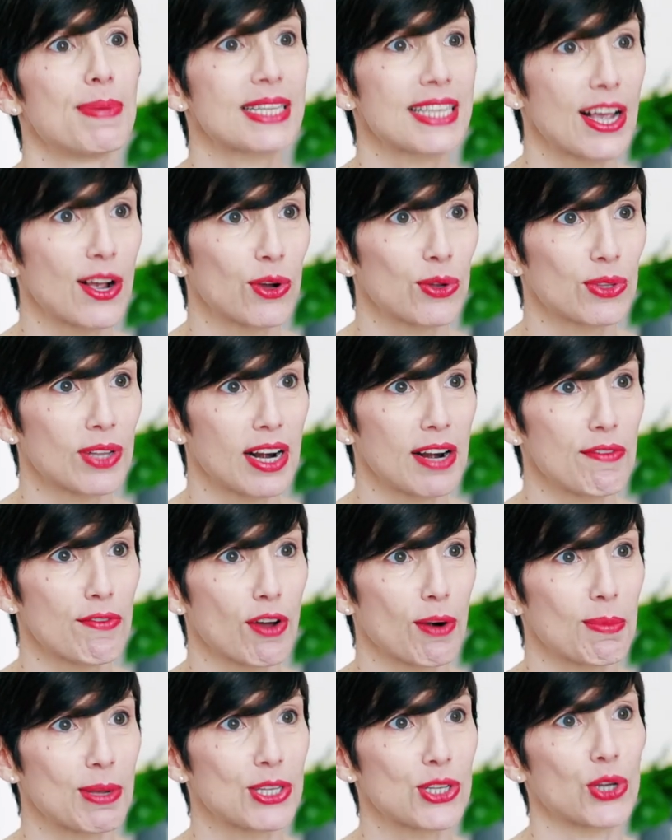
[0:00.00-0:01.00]
Vas a encontrar
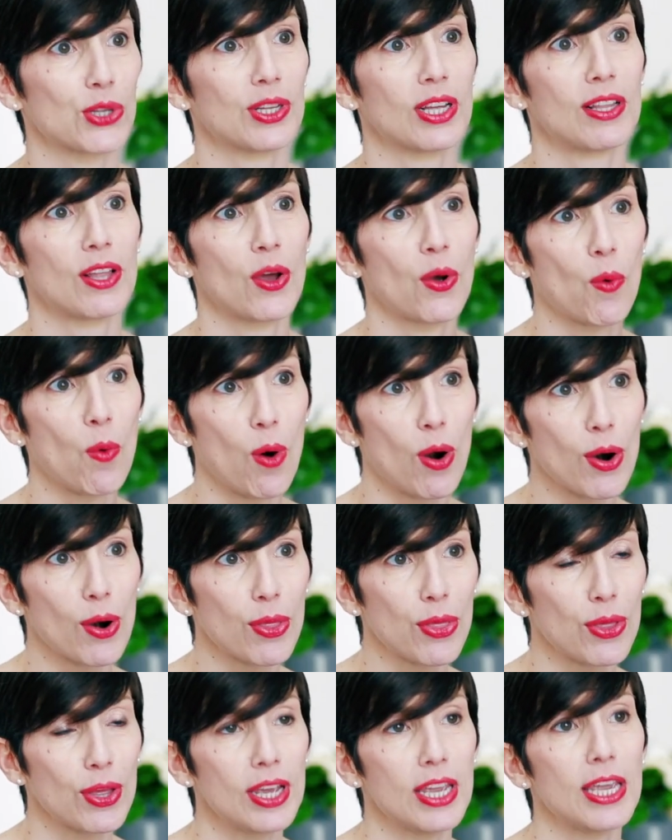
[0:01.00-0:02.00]
información desde
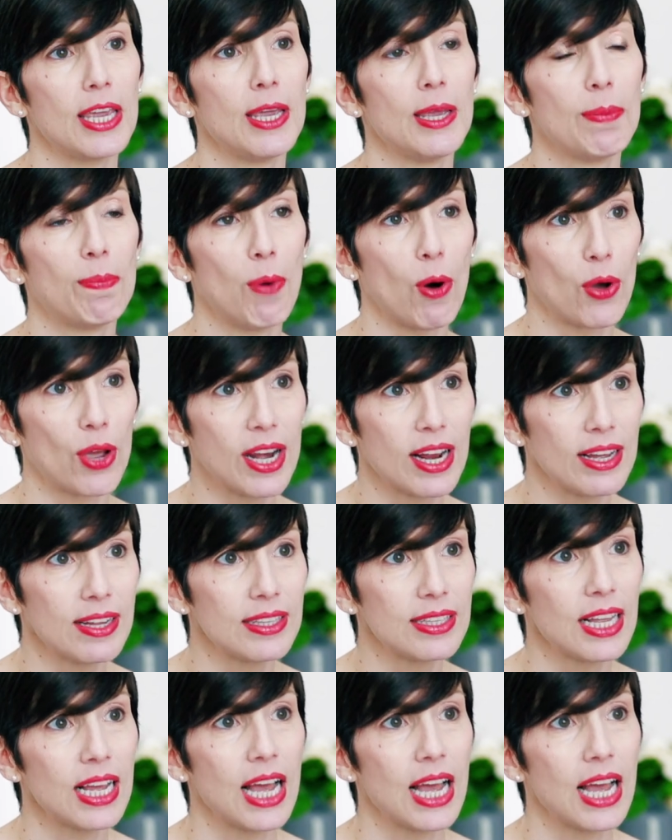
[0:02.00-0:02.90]
Worth y Poiret